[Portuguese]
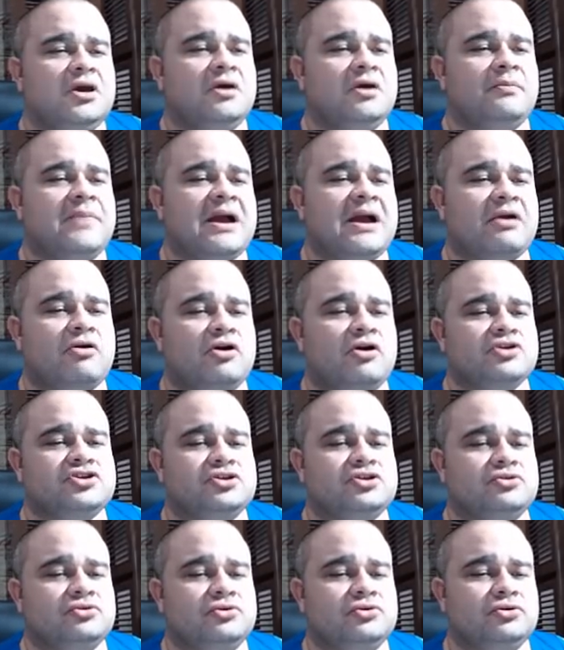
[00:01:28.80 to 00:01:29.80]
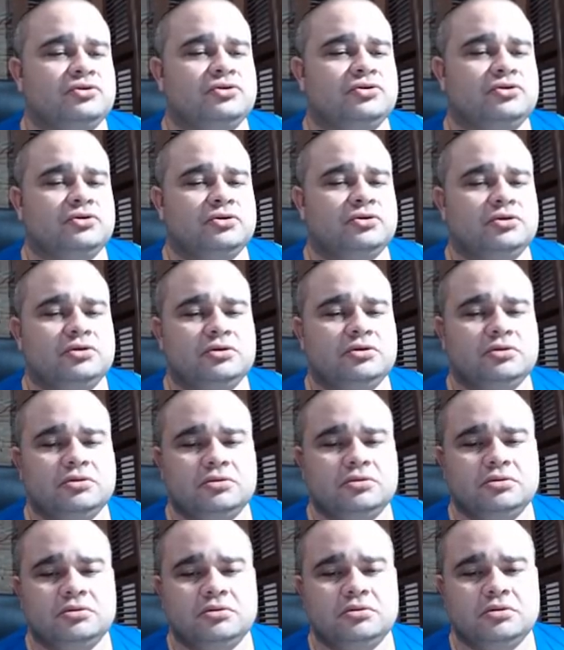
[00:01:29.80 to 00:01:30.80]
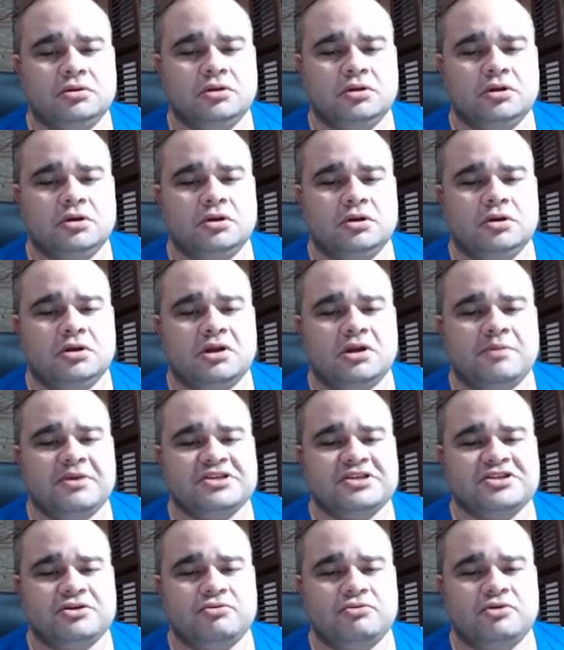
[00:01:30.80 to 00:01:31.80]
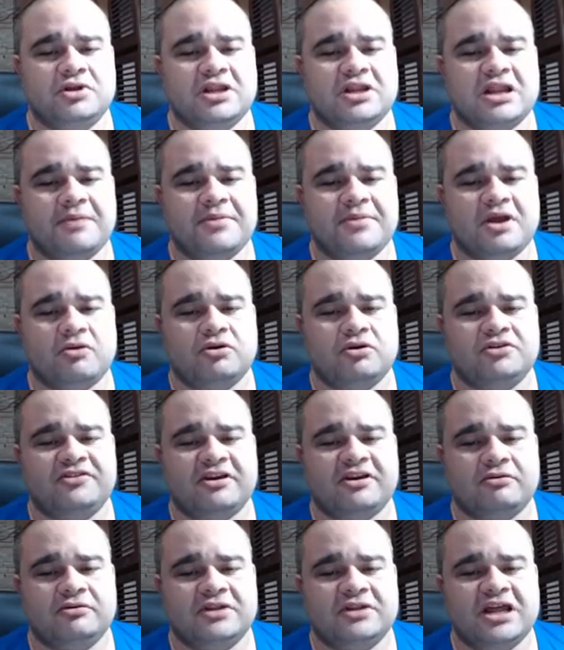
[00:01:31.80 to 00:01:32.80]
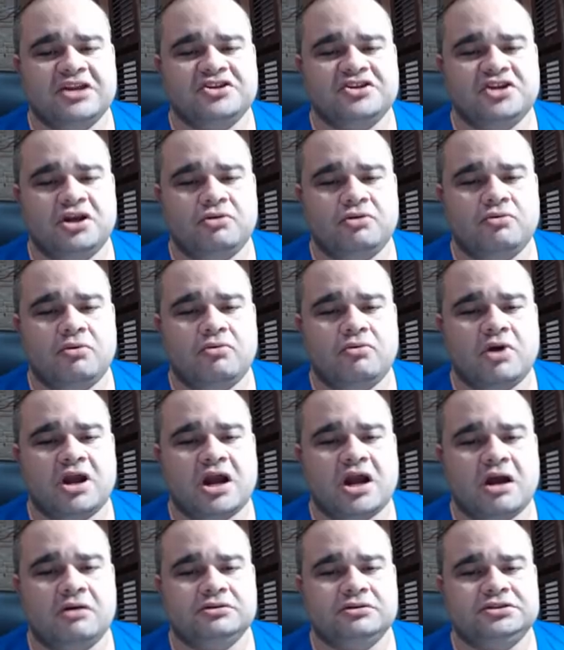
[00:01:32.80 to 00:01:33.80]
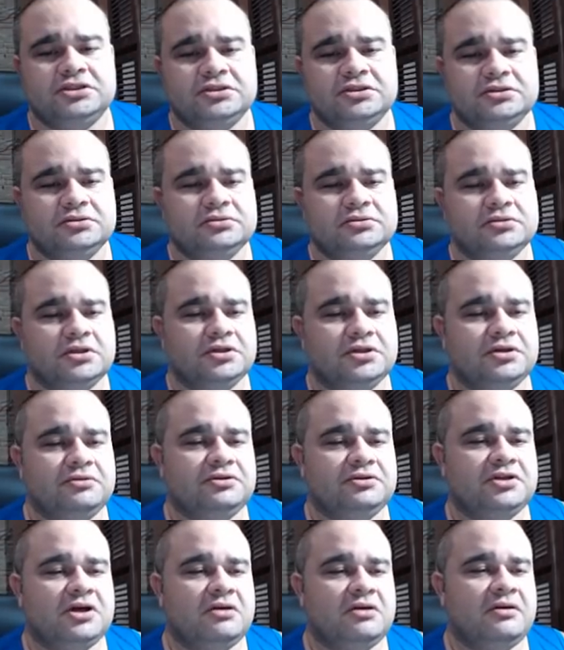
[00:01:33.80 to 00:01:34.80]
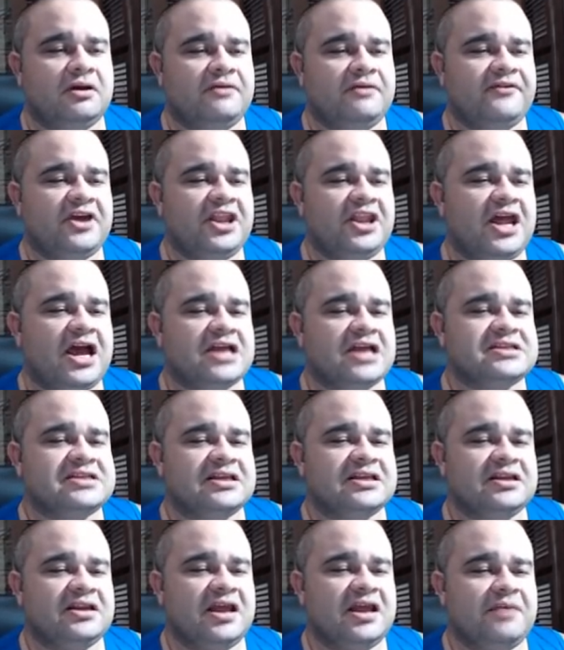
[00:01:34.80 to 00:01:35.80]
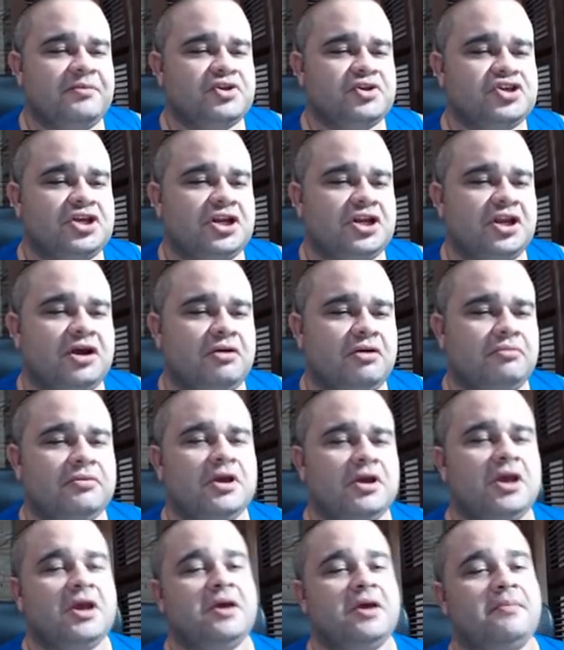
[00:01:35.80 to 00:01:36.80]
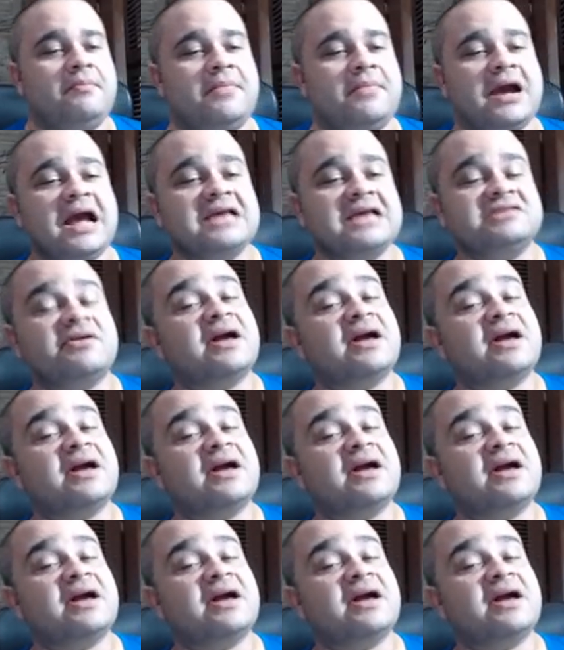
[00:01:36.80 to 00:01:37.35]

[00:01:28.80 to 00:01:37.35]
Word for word: pacote do, do da minha segunda, da minha conta secundária, tirei um walkout, entendeu? Então é verdade, isso não é mentira não. Mas eu